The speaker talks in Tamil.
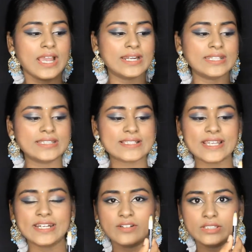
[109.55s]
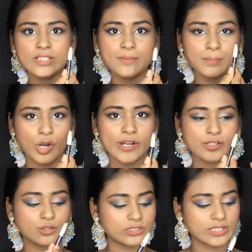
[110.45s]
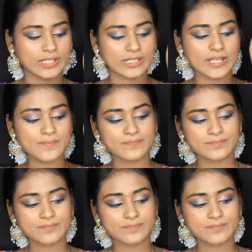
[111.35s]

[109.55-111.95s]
அண்ட் இந்த சைடு வந்து ப்ராடக்ட் கொடுத்துருக்காங்க